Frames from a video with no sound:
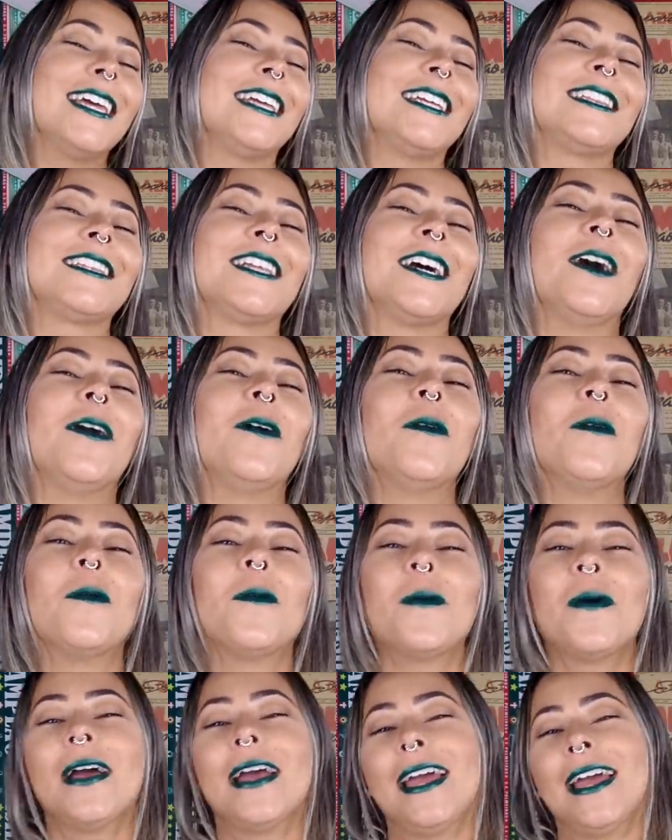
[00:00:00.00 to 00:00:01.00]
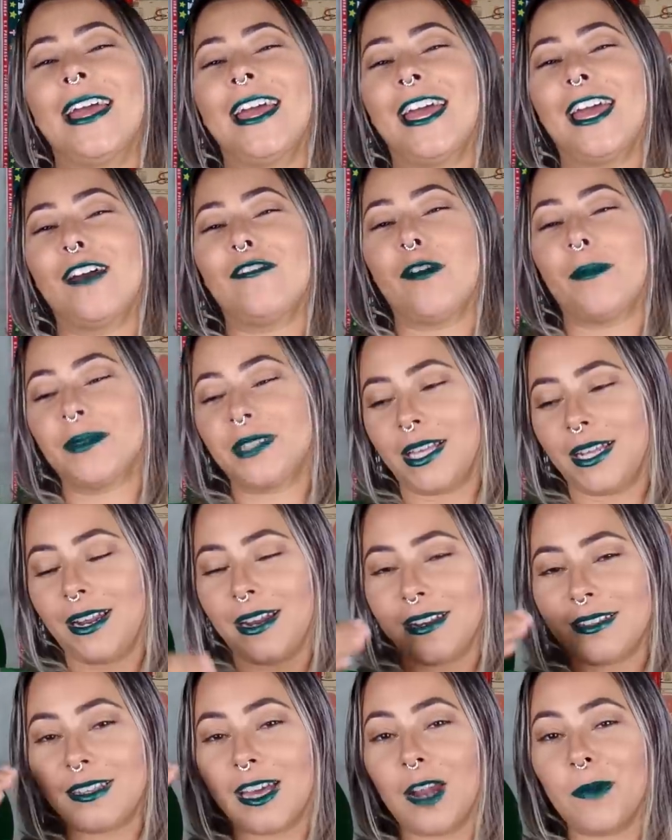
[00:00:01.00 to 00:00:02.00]
Então, é, vamos
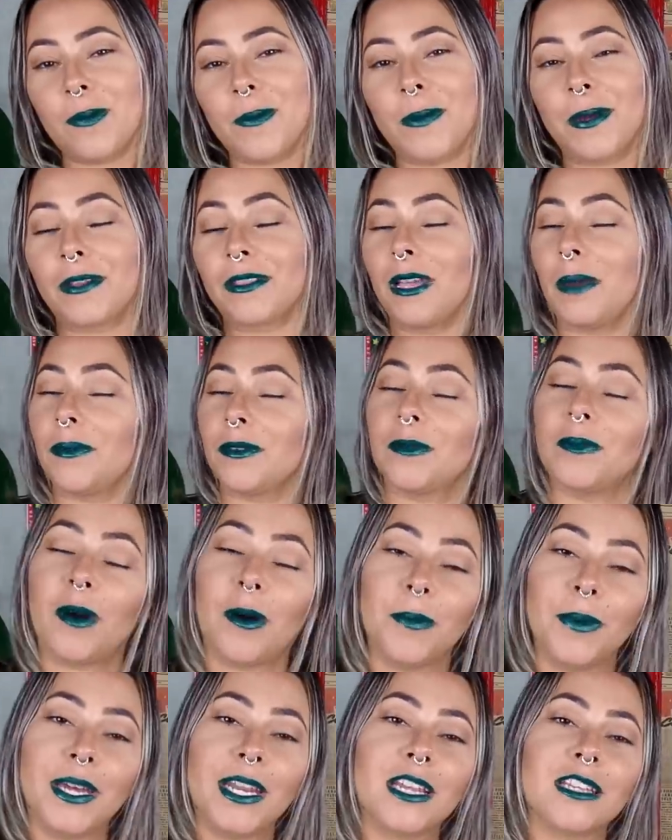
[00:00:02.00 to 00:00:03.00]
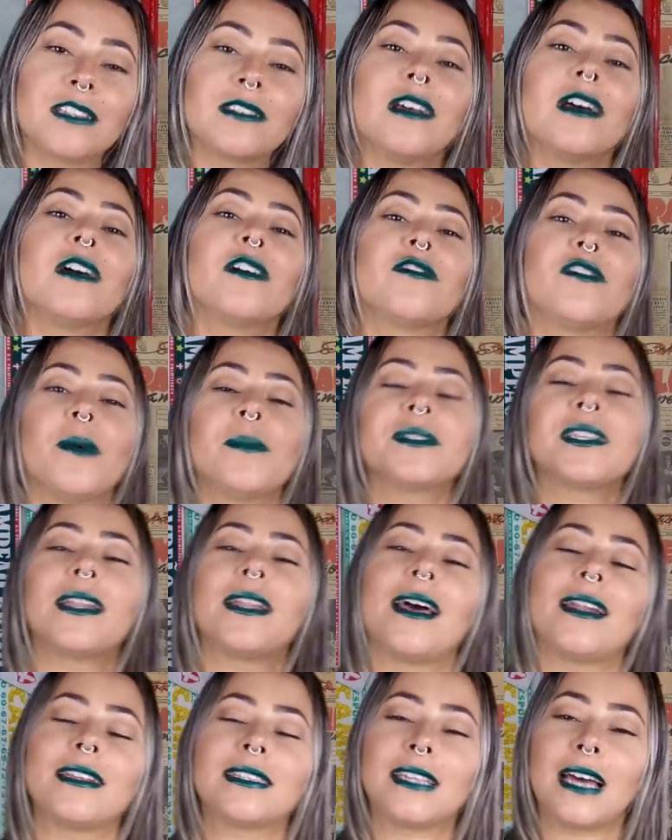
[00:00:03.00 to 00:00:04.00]
analisar o primeiro tempo do Palmeiras, vamos
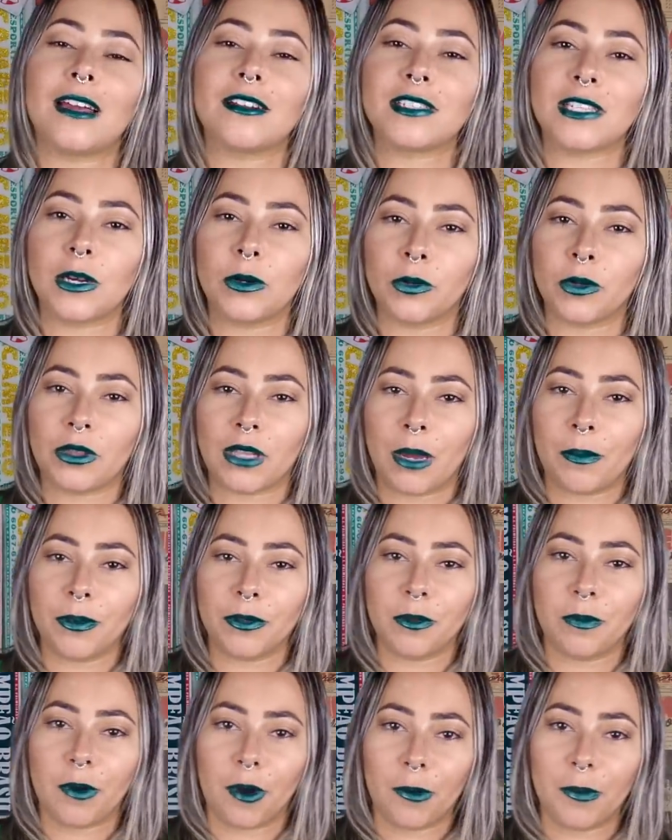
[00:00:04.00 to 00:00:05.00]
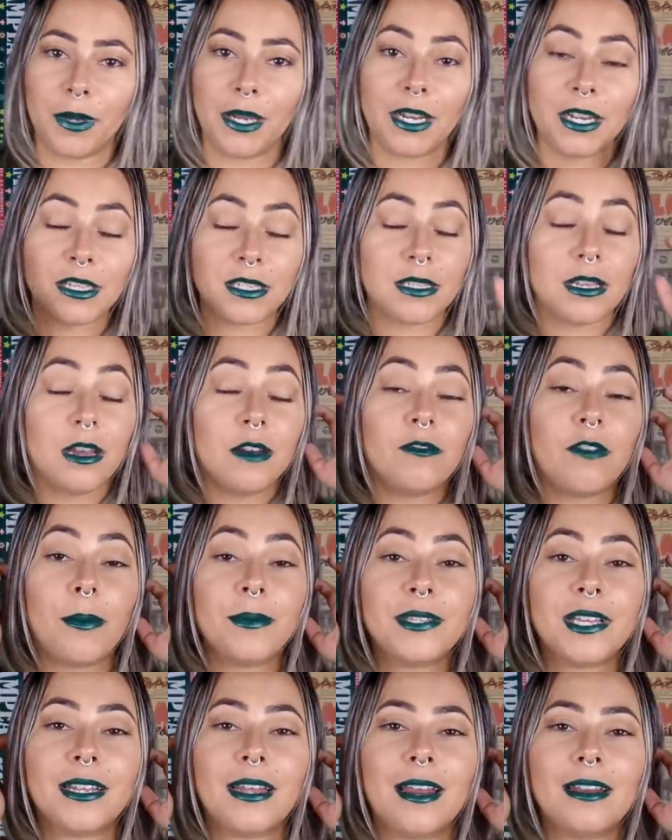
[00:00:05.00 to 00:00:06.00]
analisar o segundo tempo do Palmeiras,
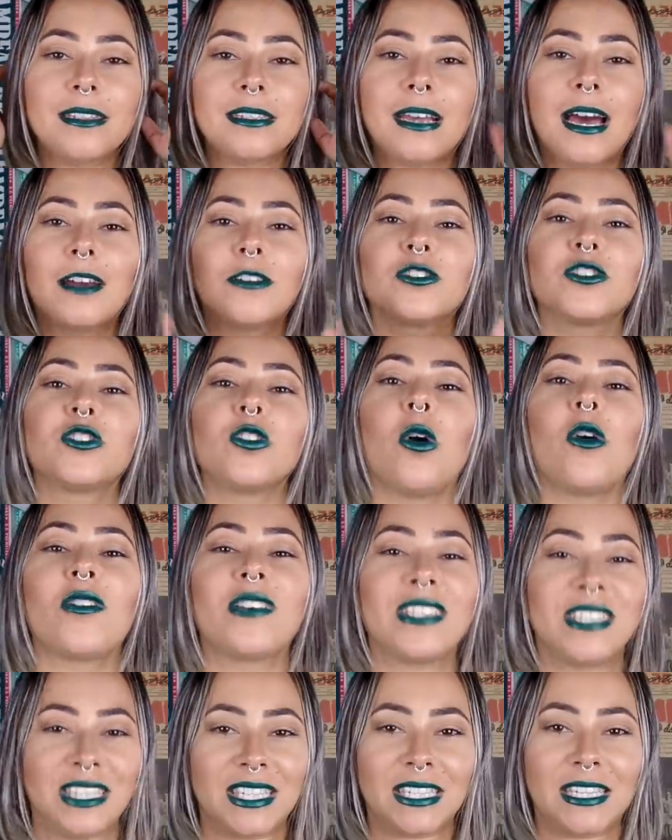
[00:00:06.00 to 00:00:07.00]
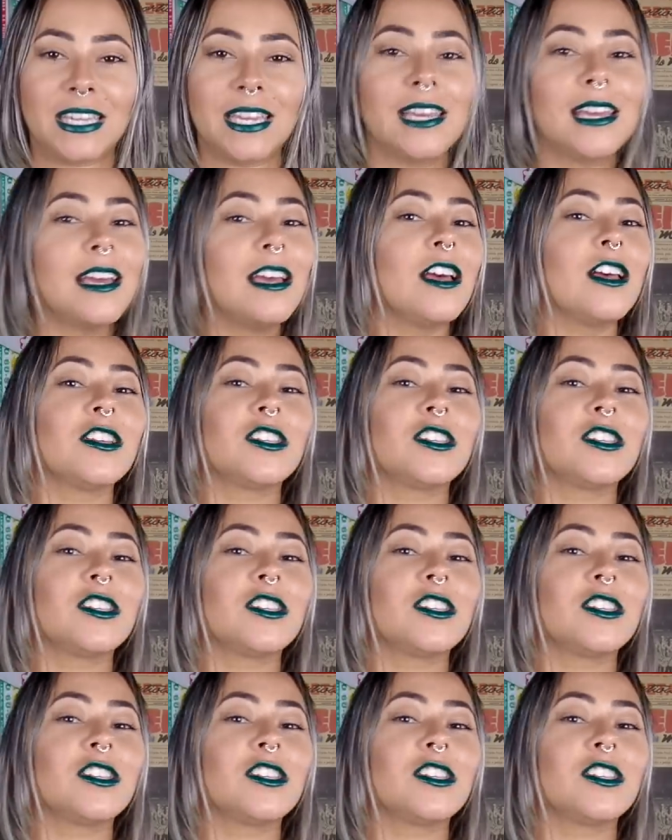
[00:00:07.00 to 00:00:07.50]
vamos analisar o jogo em si.